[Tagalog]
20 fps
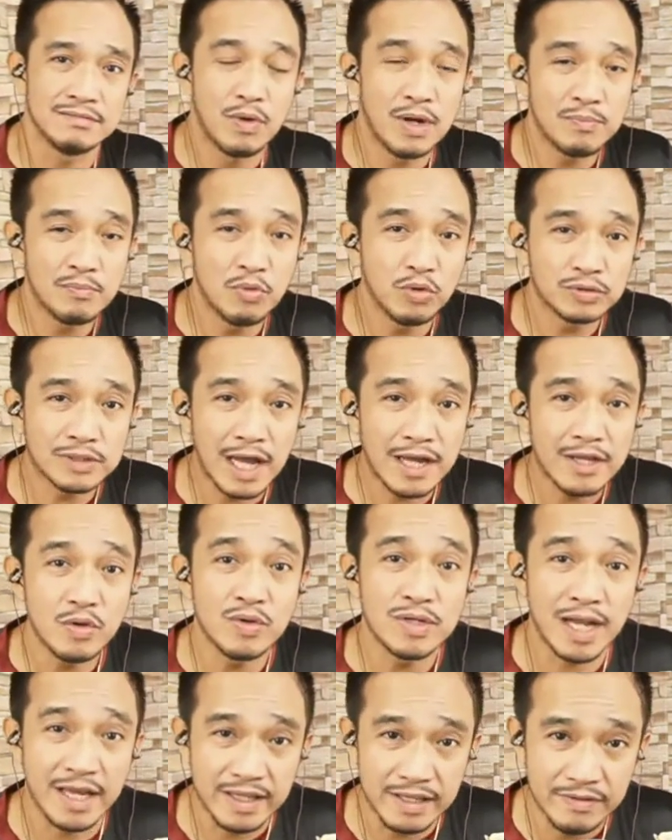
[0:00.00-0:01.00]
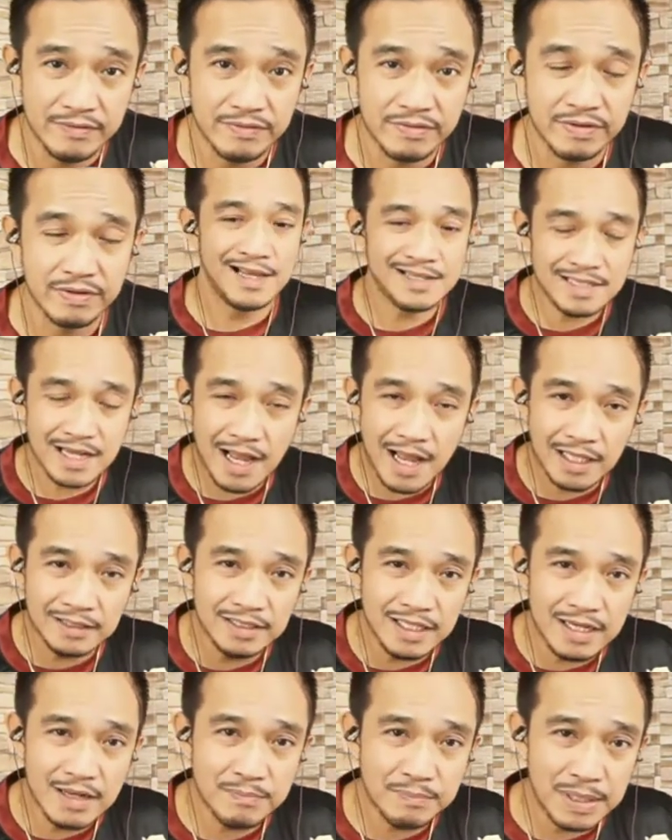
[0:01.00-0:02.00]
Huwag po tayong naive. Nasa
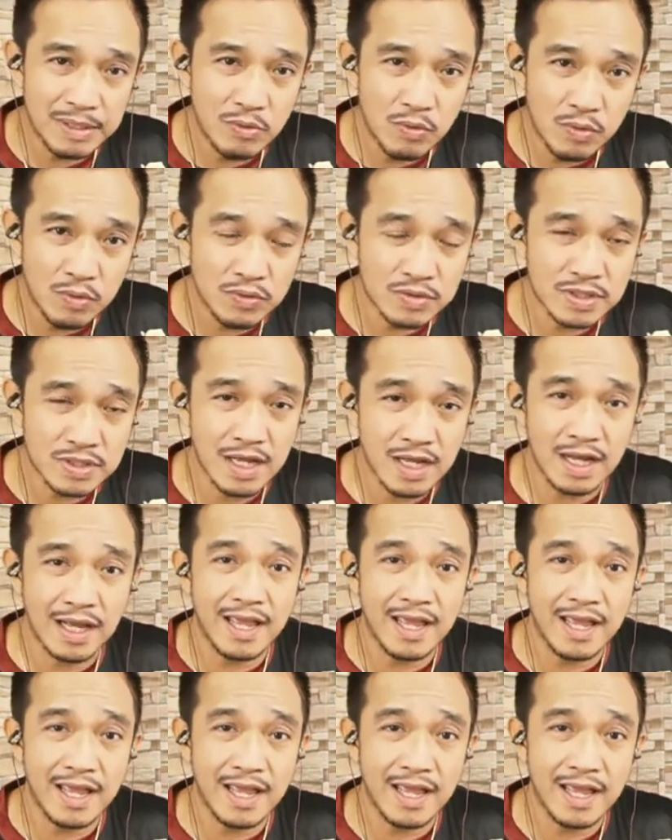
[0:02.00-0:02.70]
atin ang paghuhusga,